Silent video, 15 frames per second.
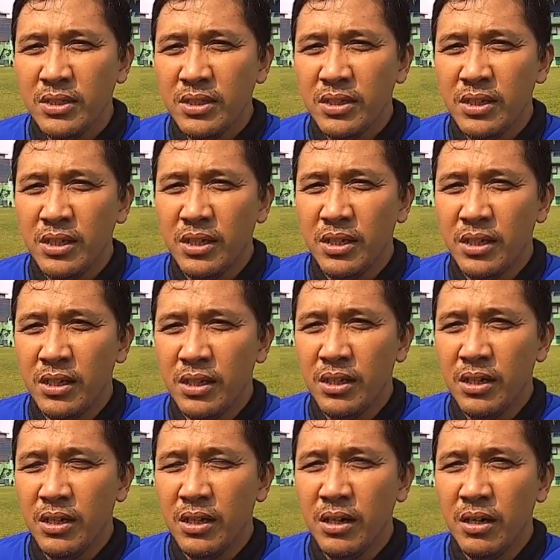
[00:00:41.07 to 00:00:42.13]

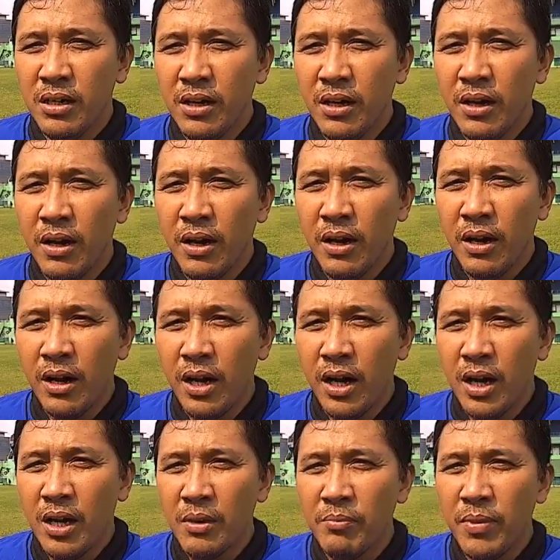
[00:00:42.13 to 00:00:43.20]
uh,
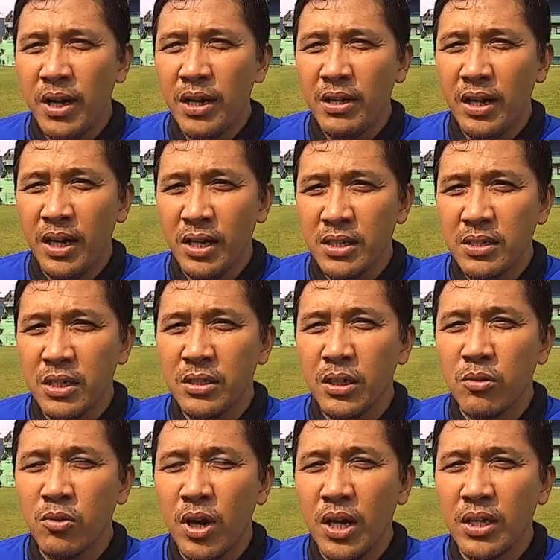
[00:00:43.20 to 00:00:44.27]
apa alasannya
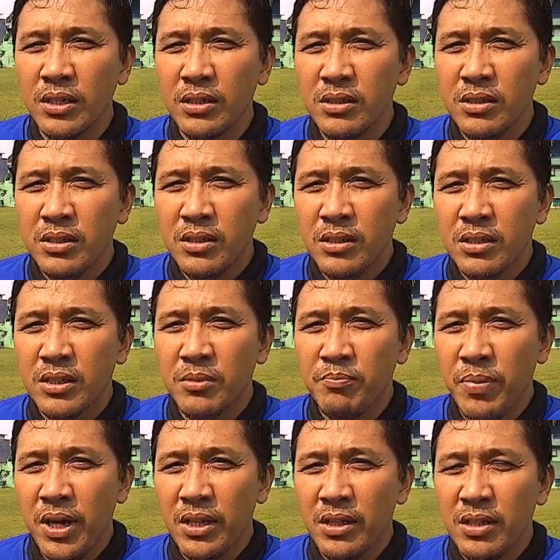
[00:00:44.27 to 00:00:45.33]
kurang
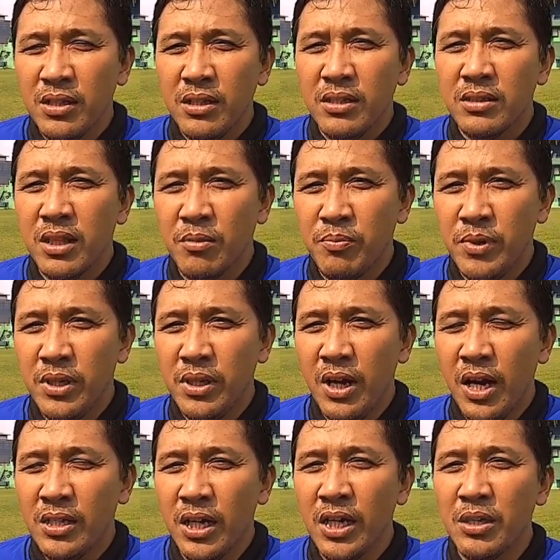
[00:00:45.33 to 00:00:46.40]
tepat tapi
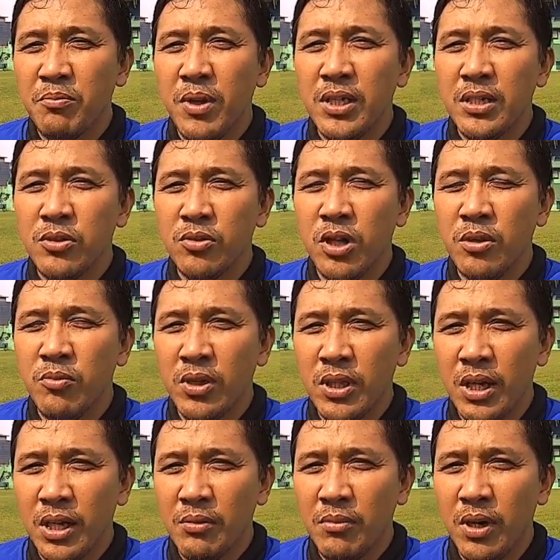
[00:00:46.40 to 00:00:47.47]
ada hikmahnya juga buat
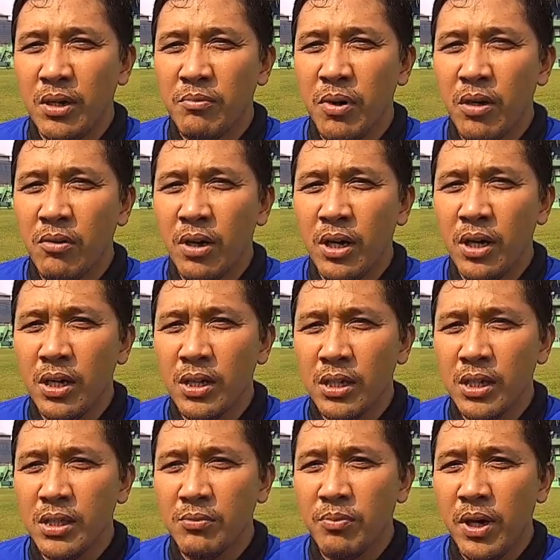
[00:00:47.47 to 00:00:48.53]
Arema bahwa
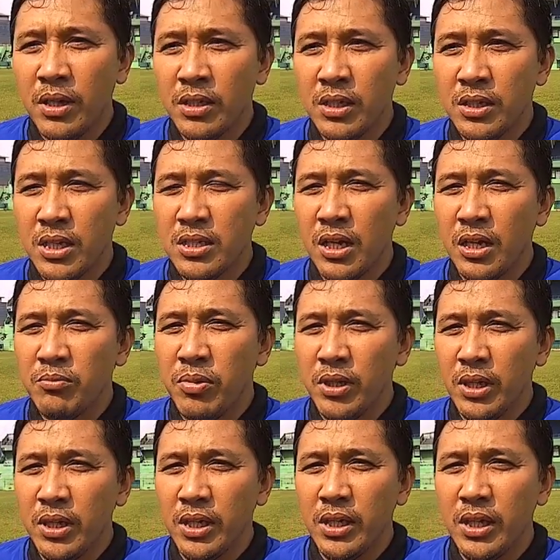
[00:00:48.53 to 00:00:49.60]
ke depan kita sangat
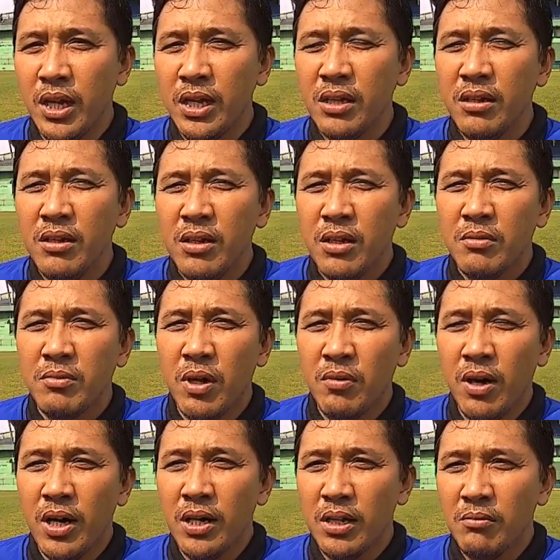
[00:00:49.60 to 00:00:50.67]
berkeinginan
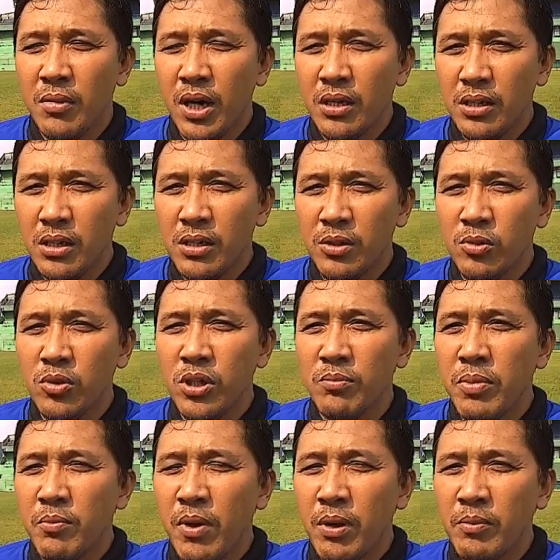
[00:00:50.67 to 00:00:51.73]
bahwa Arema ini dihuni
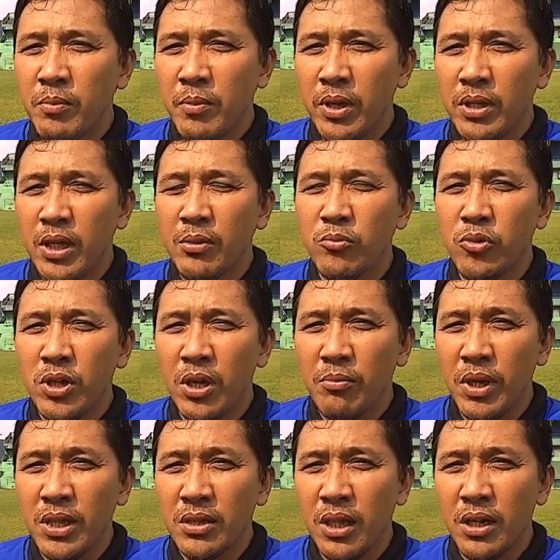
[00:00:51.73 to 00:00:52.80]
pemain-pemain yang punya
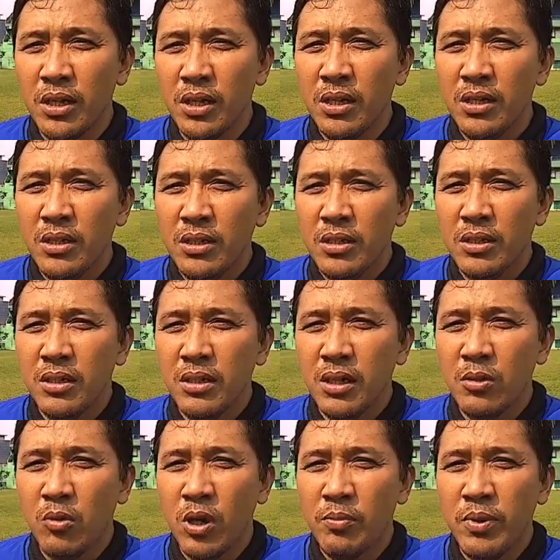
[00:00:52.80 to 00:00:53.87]
mental uh,
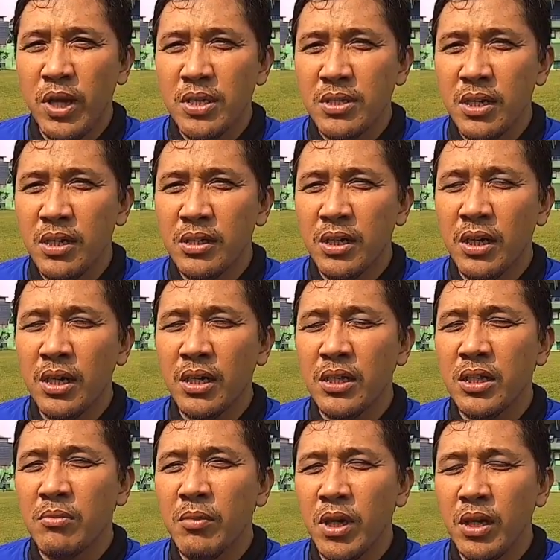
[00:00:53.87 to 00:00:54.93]
luar biasa karena
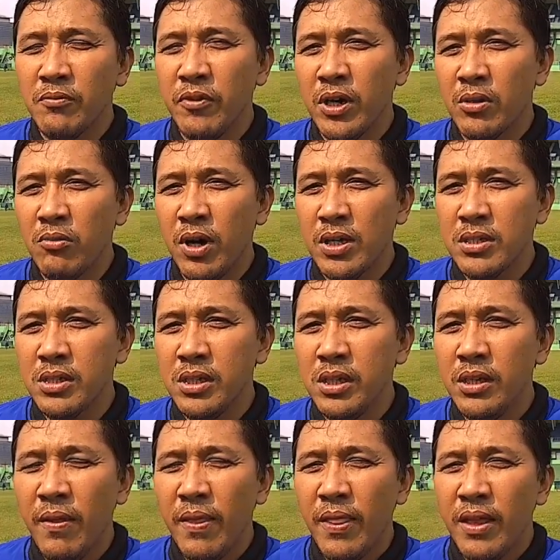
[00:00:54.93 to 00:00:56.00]
kita mengevaluasi
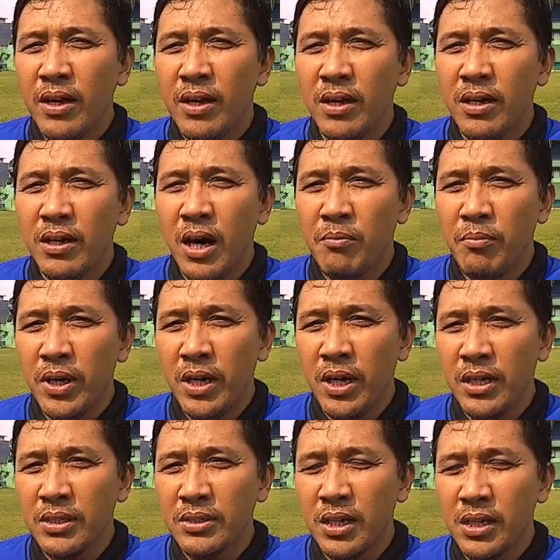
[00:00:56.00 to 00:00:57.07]
uh, apa yang
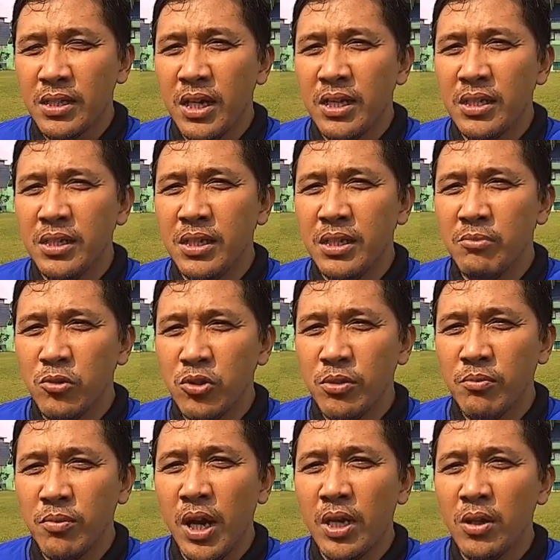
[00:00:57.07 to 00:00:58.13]
terjadi
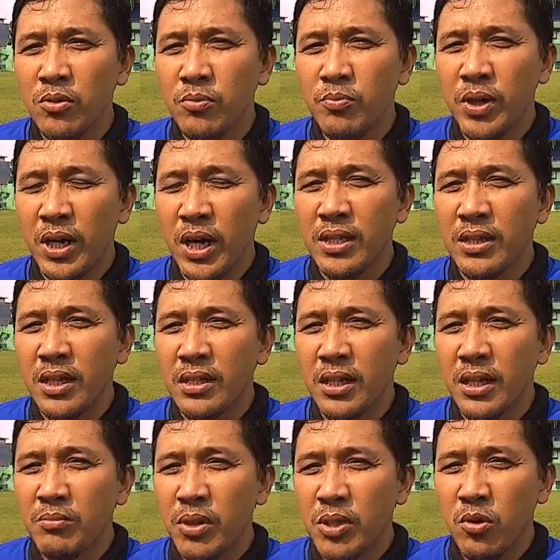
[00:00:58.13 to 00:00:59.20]
musim lalu berkaitan
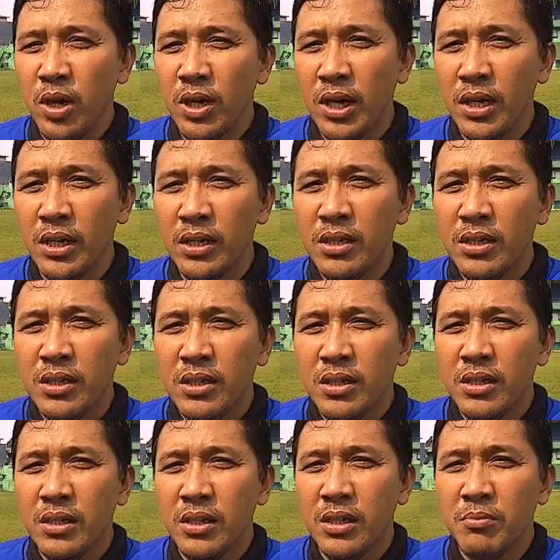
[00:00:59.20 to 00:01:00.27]
dengan persoalan
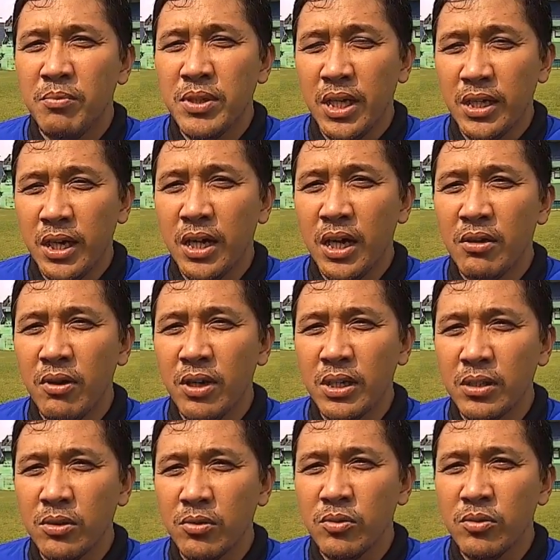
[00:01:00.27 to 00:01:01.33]
uh, penjaga gawang
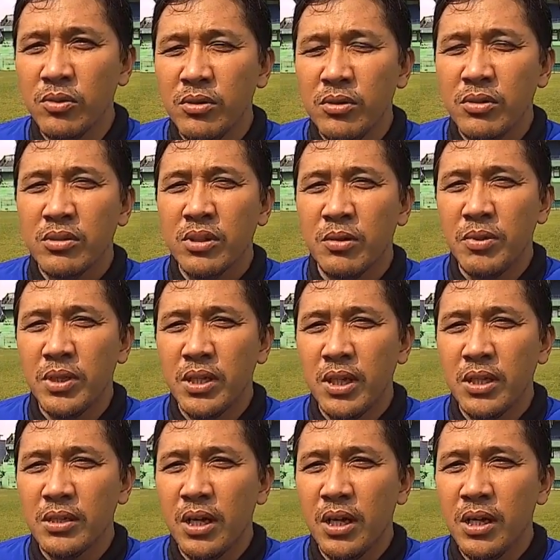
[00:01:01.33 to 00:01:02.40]
itu tapi
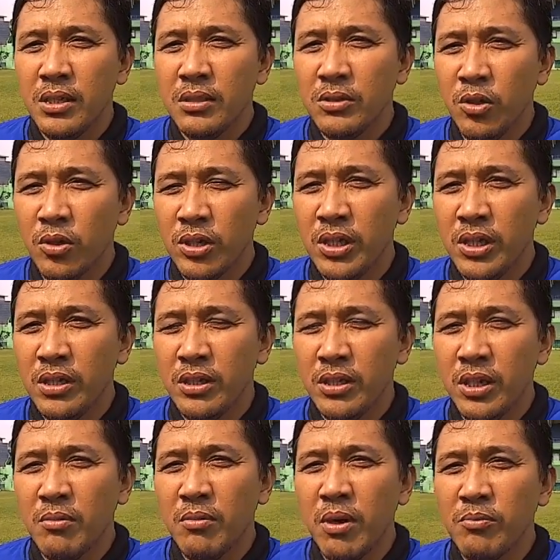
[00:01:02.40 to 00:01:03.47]
ternyata Yogi
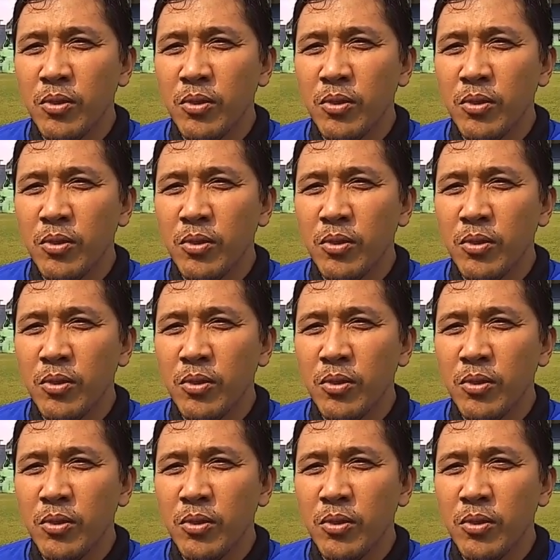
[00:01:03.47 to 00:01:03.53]
tidak mampu